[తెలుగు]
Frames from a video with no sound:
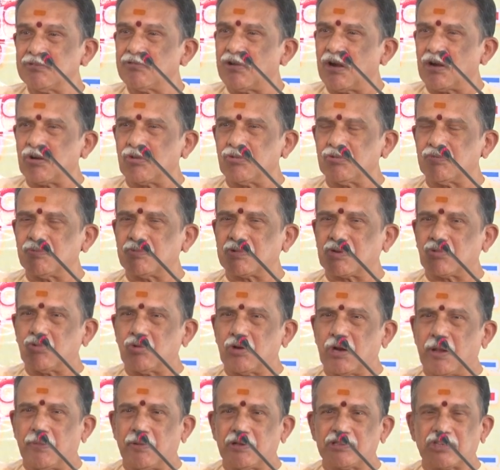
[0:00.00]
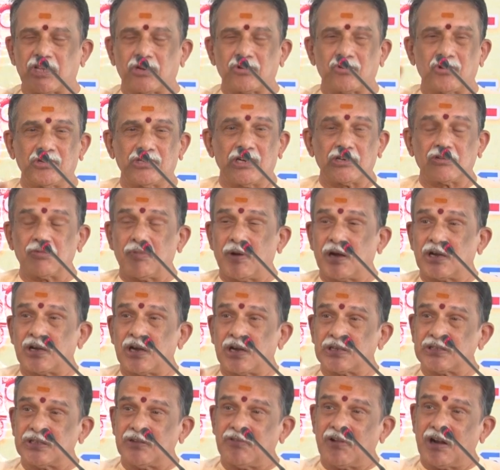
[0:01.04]
వాడు కుండబద్దలు కొట్టినట్టు
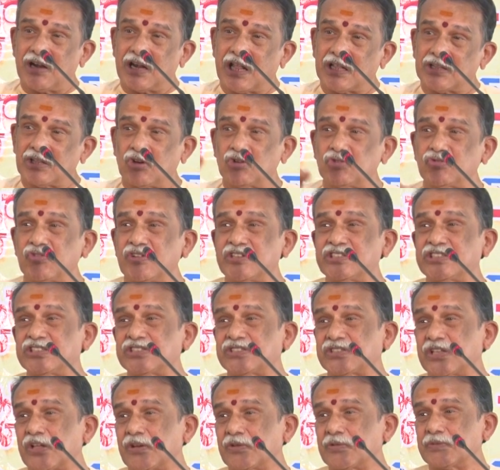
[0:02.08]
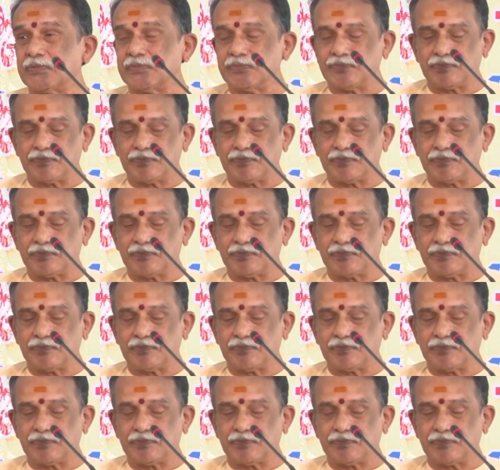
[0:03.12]
మాట్లాడితే వాడిని అందరూ ద్వేషిస్తారు